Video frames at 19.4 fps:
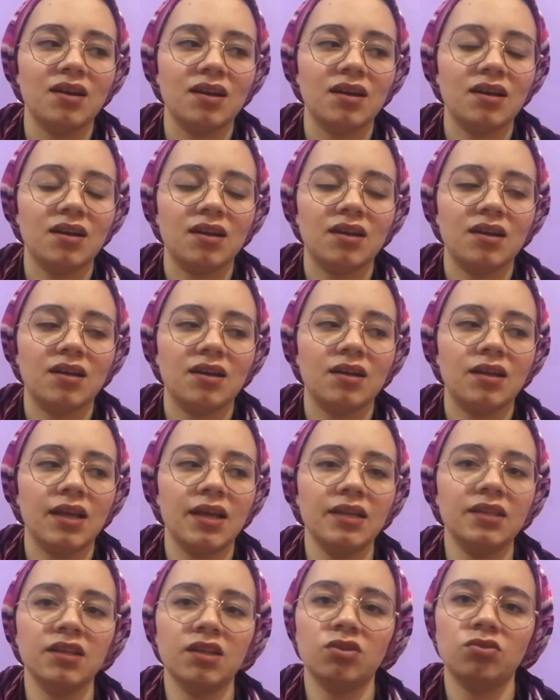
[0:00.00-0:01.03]
آه،
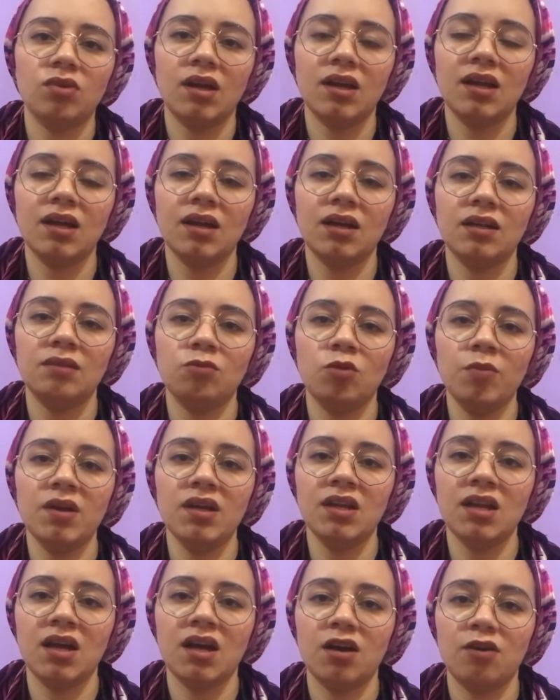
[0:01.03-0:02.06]
لقيت انه انا كان
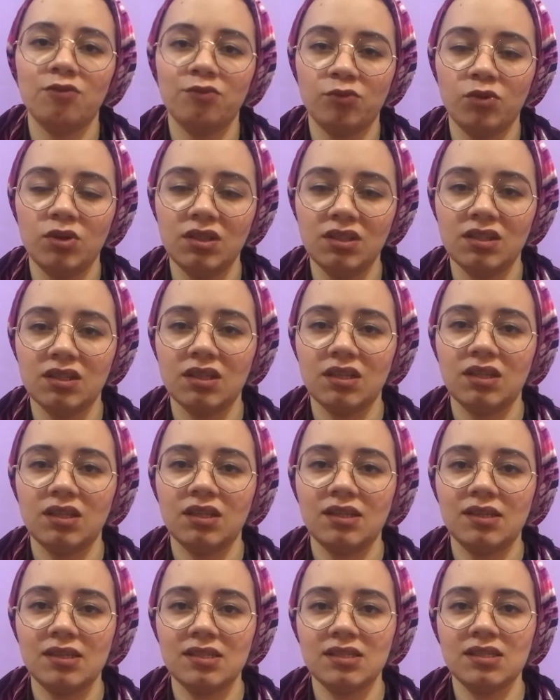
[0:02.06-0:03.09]
ممكن افويد
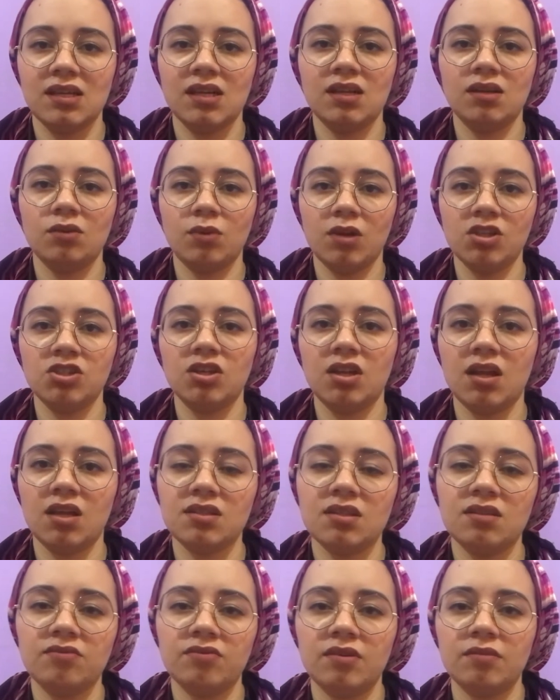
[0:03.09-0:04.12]
النتيجه الوحشه اللي
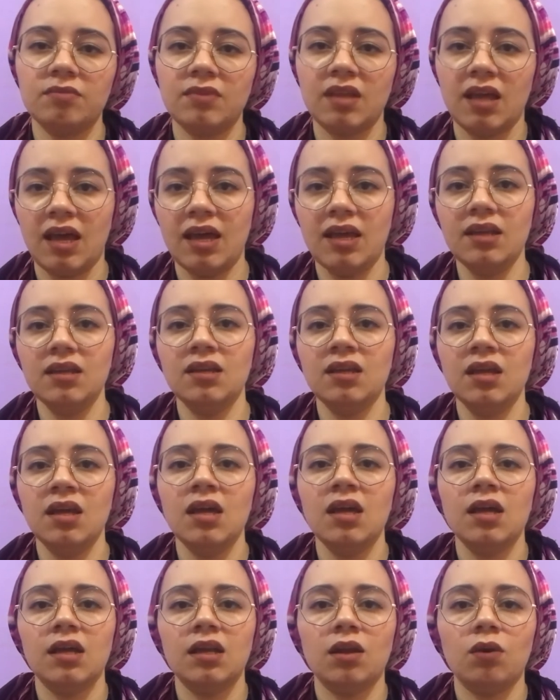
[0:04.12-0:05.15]
حصلت في الامتحان
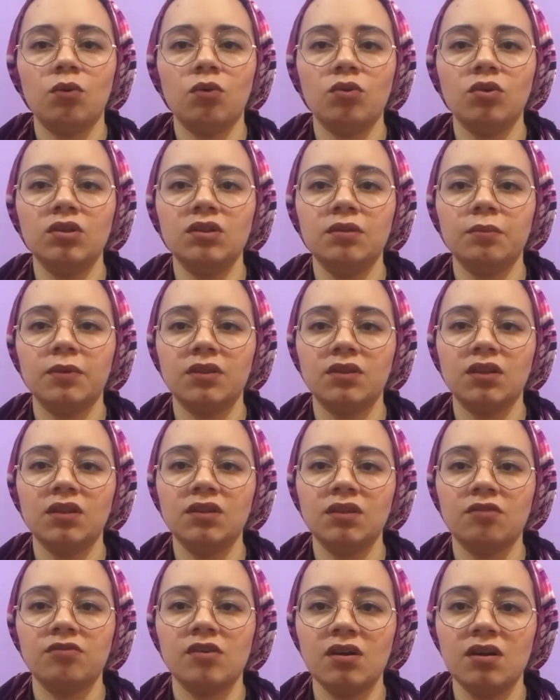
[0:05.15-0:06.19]
لو كنت
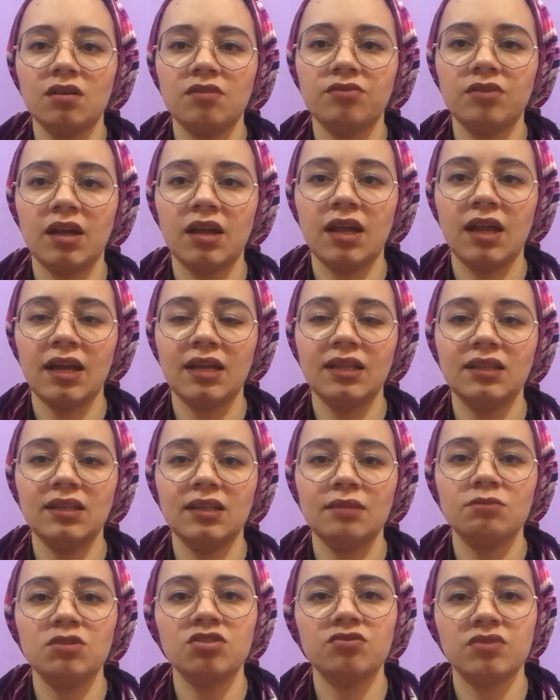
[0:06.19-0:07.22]
بطلت افكر في الحاجات
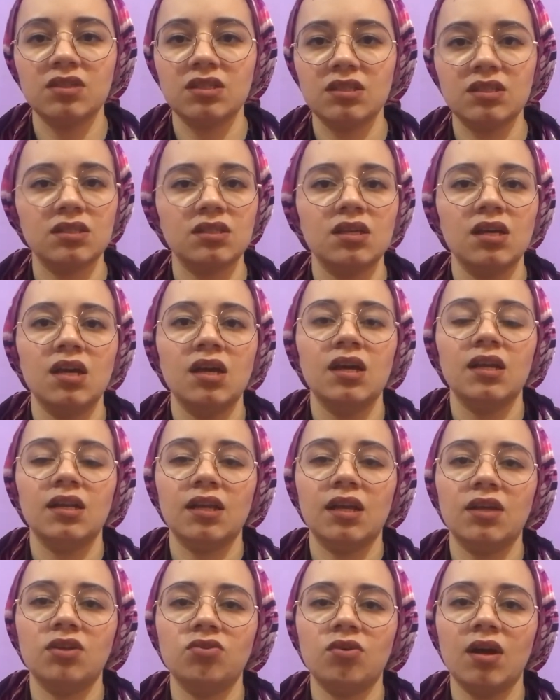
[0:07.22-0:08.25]
اللي مش في ايدي
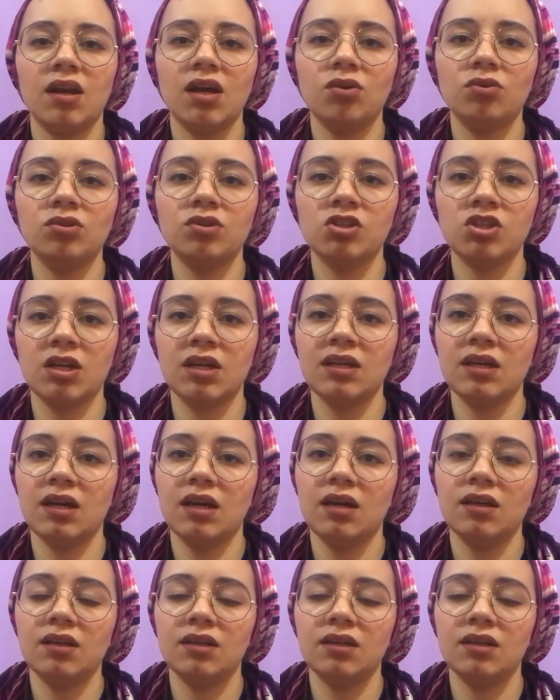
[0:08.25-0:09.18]
لانه انا كنت شاكه